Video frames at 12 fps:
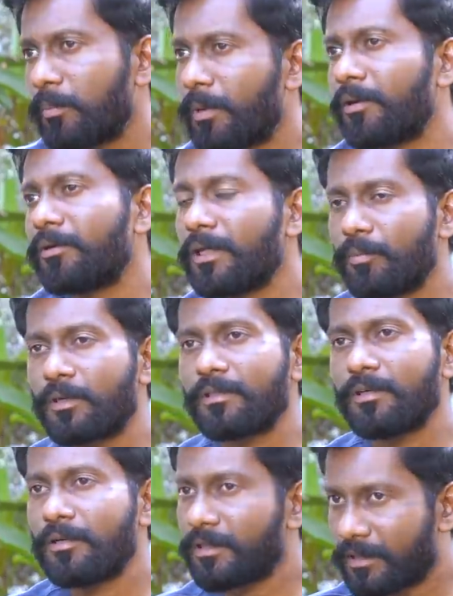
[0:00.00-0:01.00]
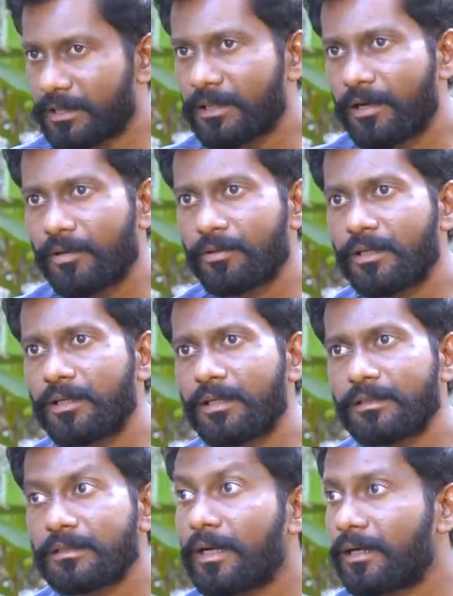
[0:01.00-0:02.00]
పలకుండా వెళ్ళిపోతున్నా రాకుండా అంటే
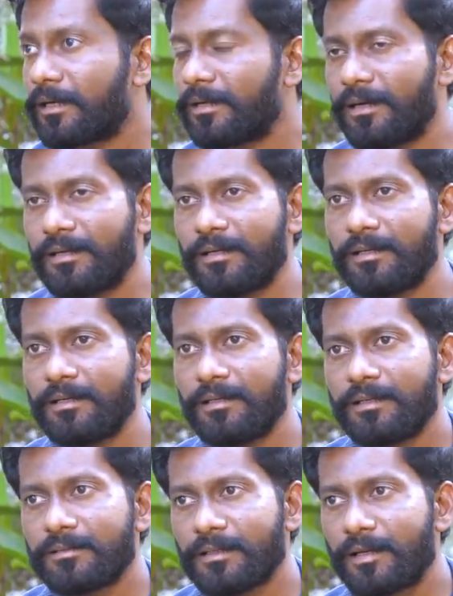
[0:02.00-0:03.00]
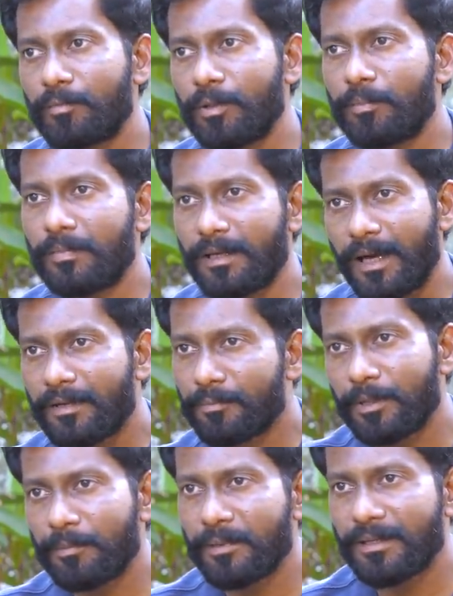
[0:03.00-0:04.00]
సార్ అని సార్ మీ నాకు
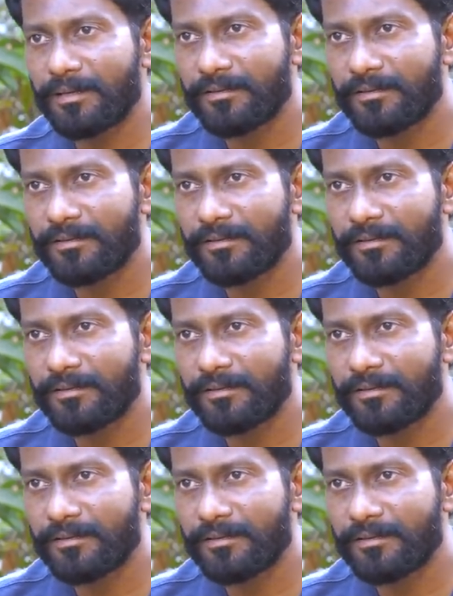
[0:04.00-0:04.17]
మీ పేరు